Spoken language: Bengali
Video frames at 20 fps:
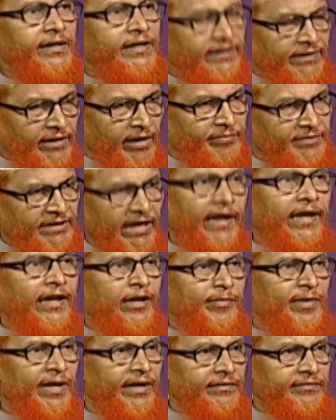কিতাব
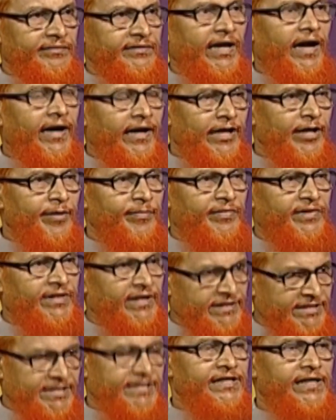তালিমের তালিম
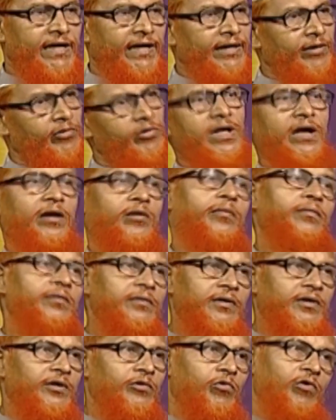তাস্কিয়া এগুলি আরও
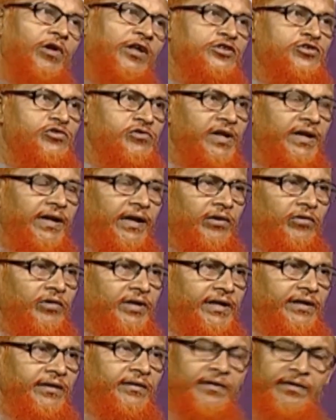কোরআন
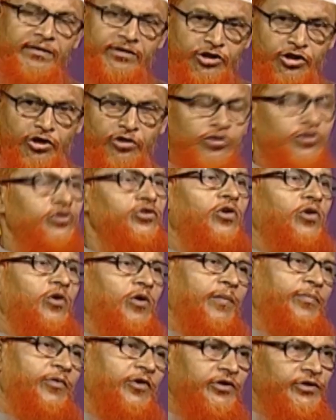আলোকে সংযোজন
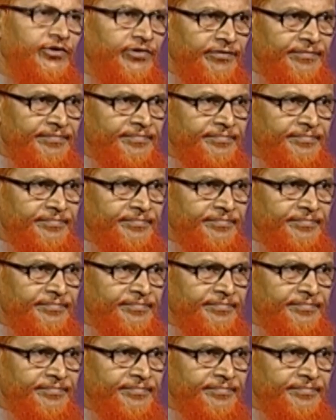হওয়া প্রয়োজন